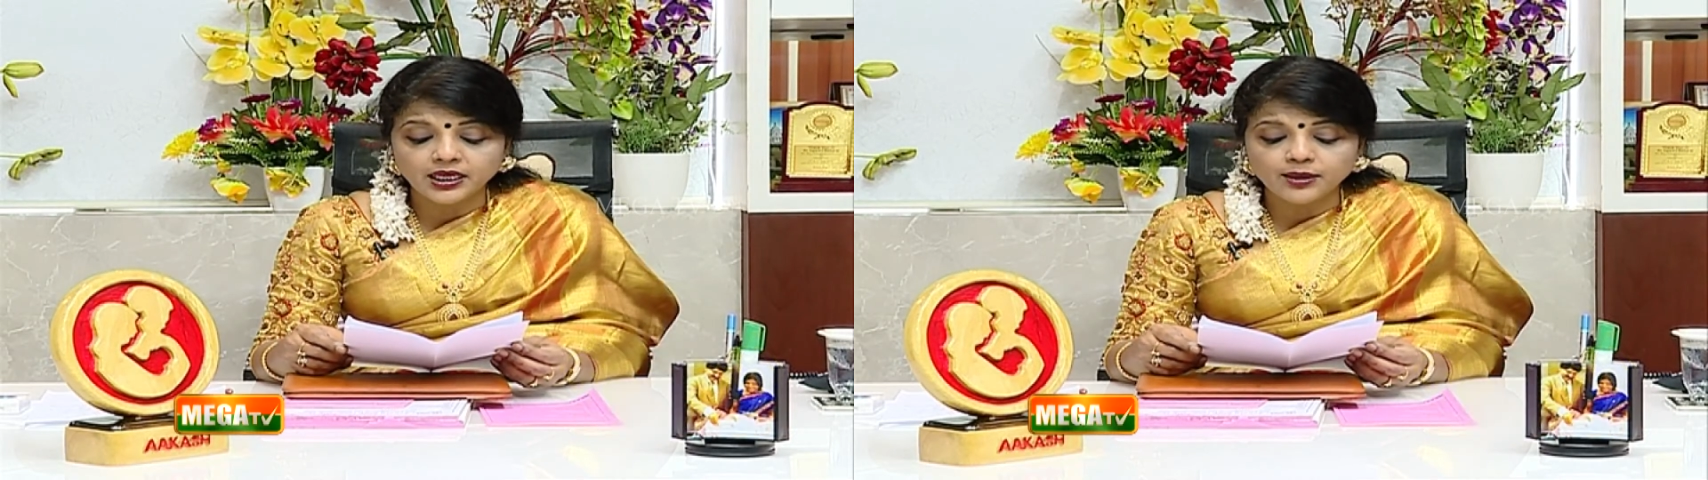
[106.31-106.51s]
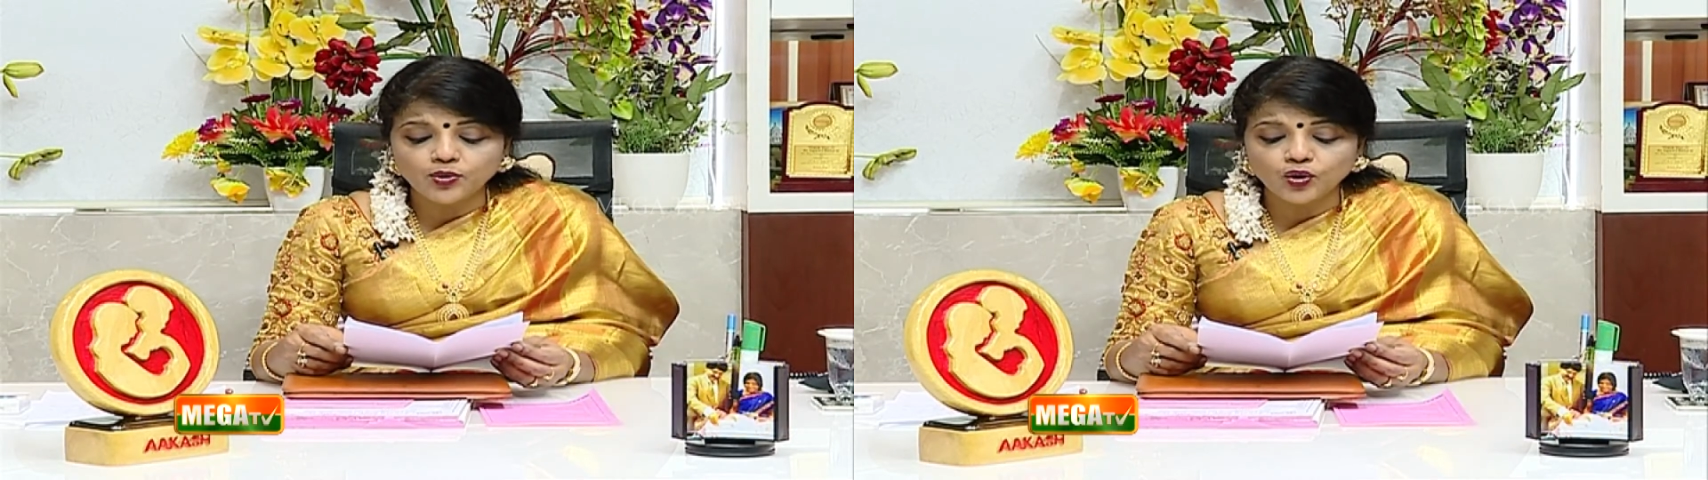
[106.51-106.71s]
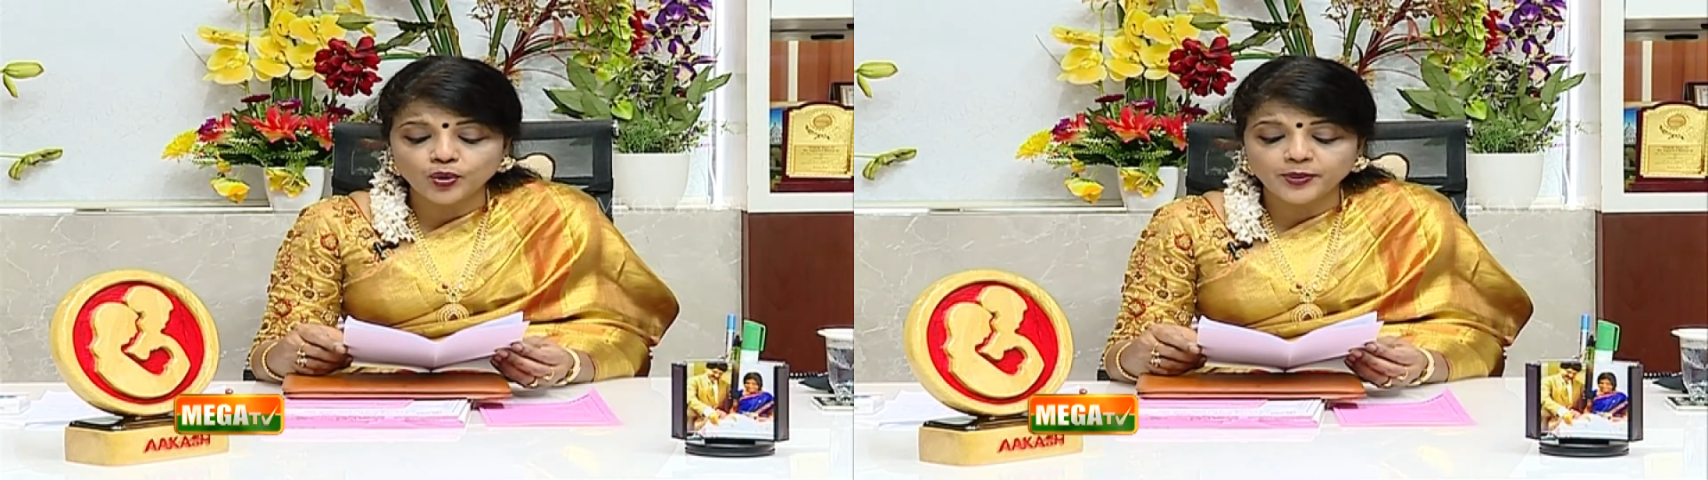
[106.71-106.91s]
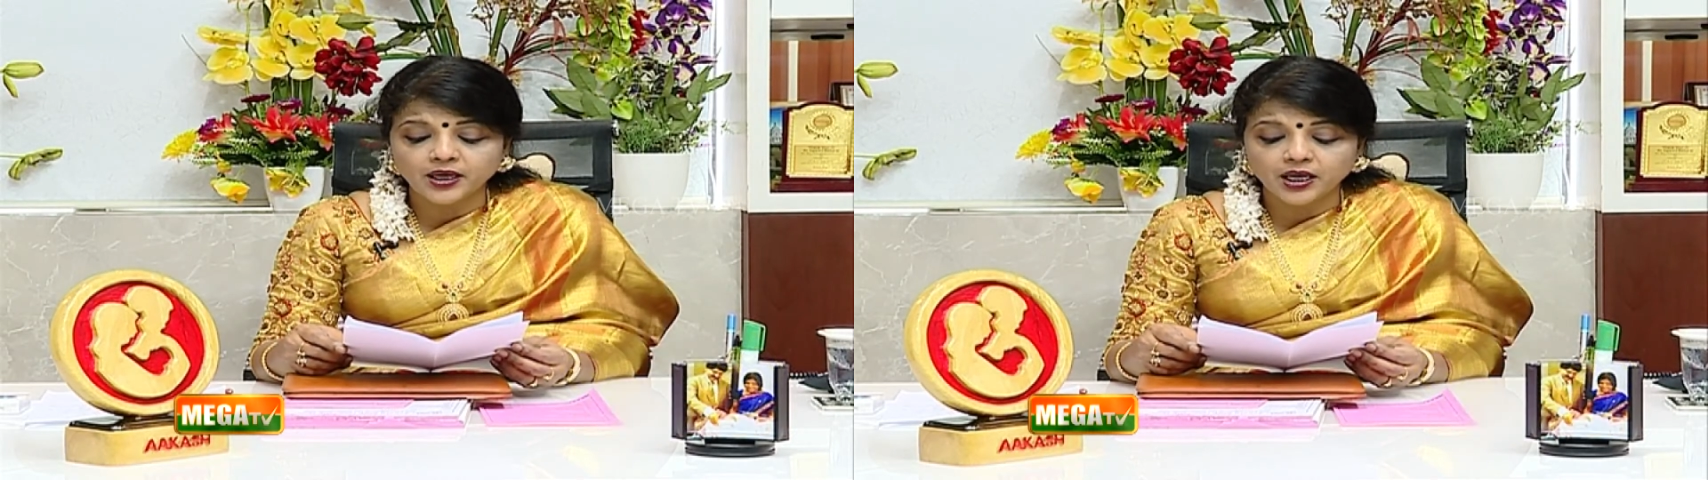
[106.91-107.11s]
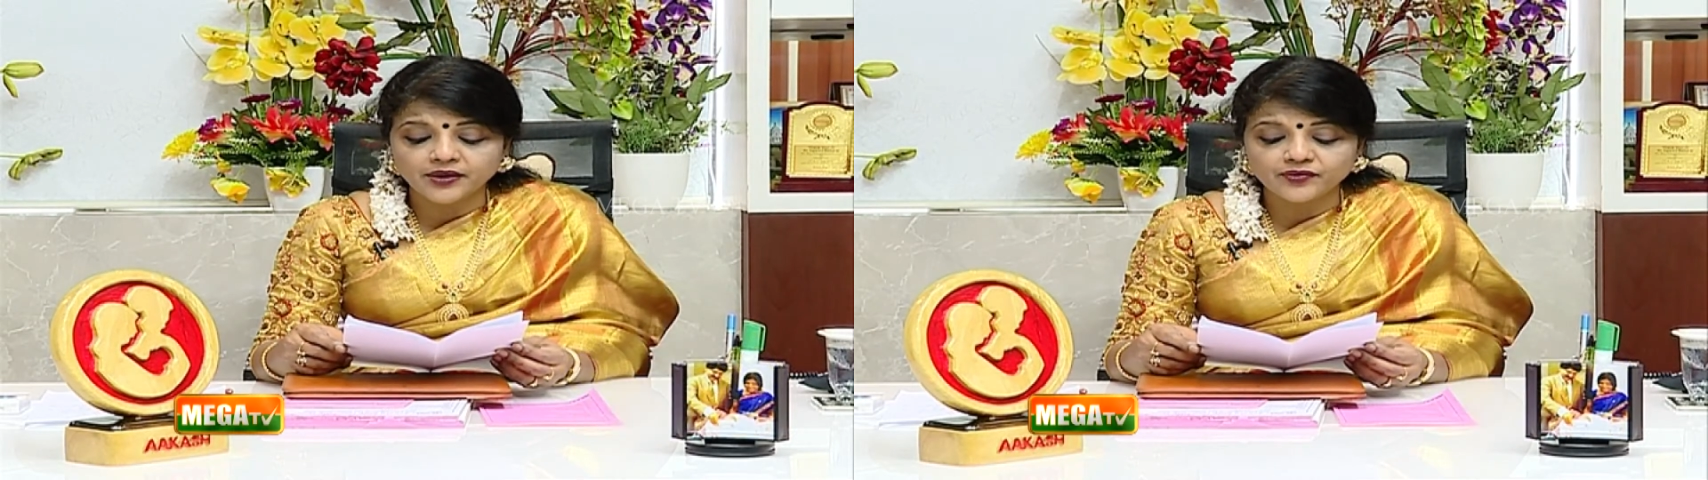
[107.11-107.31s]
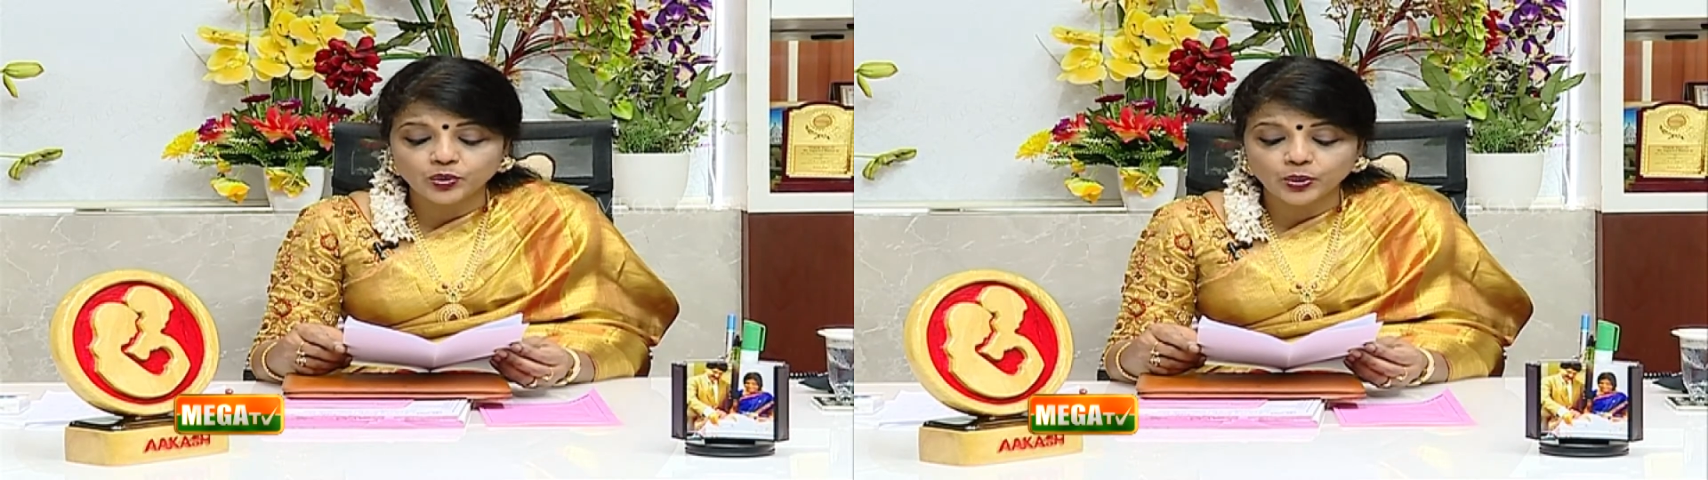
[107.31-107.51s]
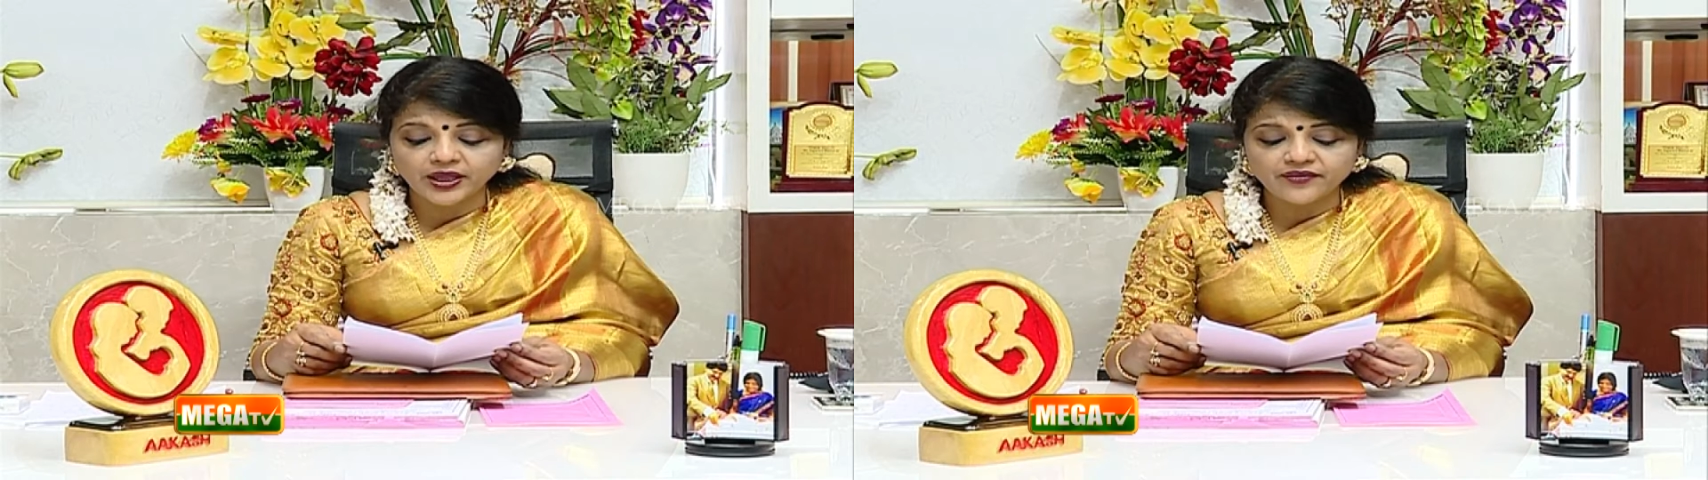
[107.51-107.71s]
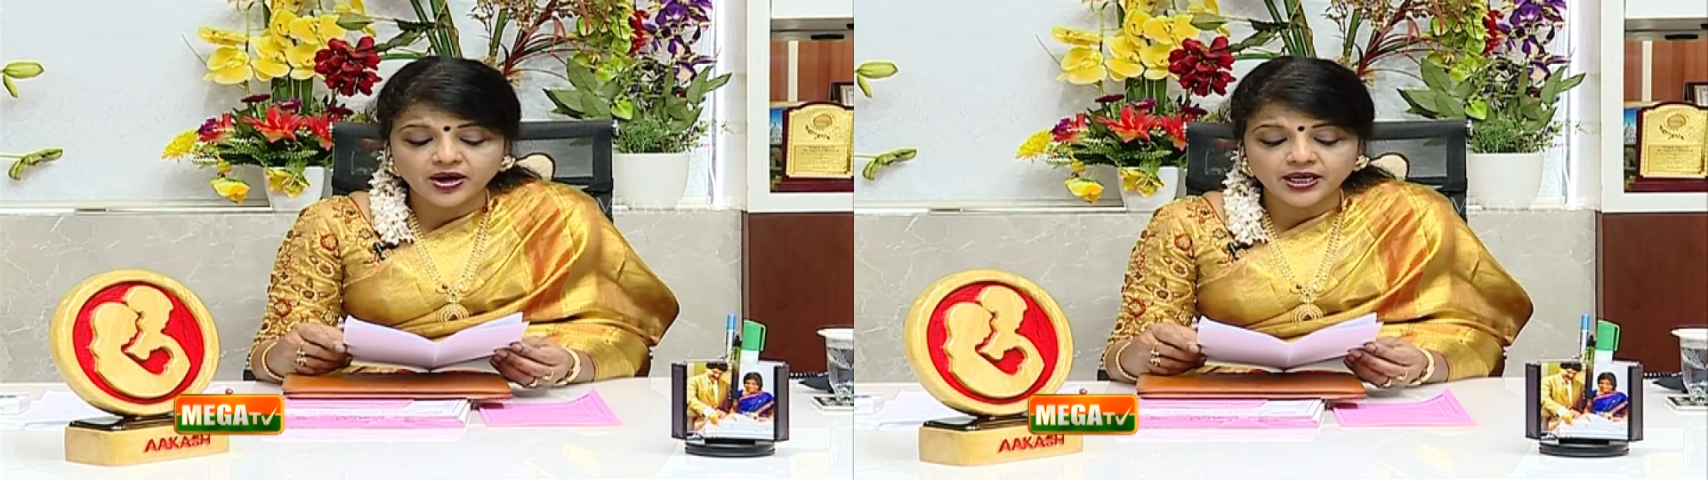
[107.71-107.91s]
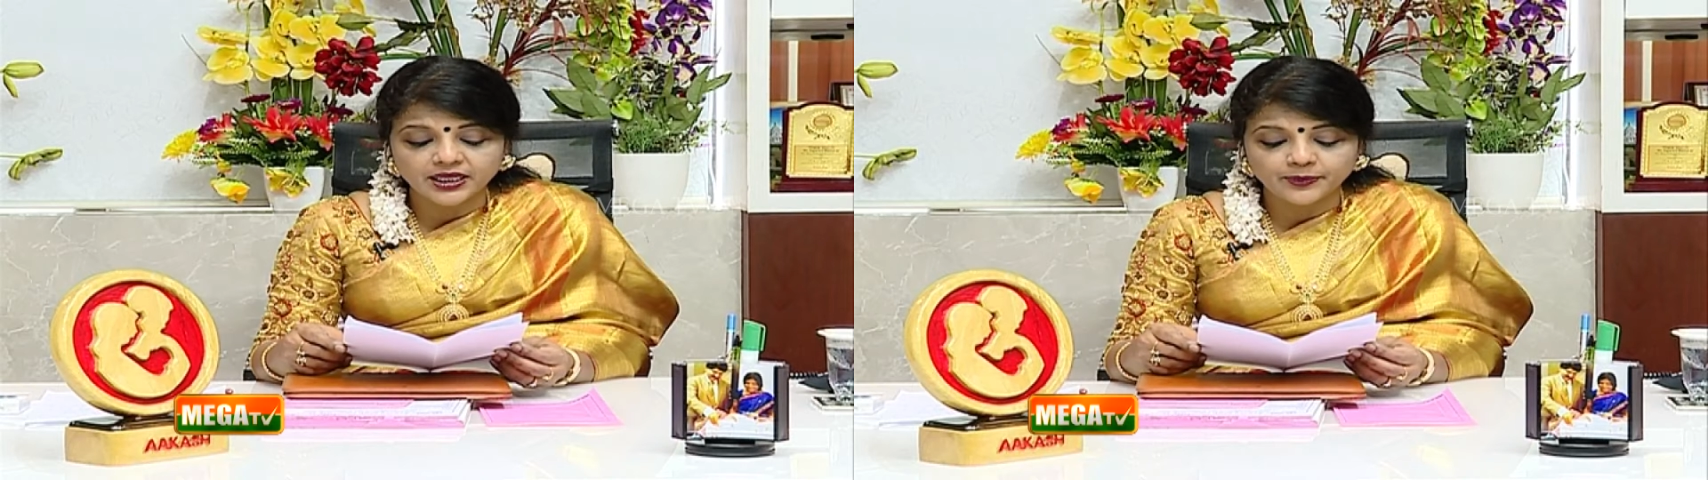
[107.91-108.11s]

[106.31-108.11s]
ஹீமோகுளோபின் அளவு குறைவாக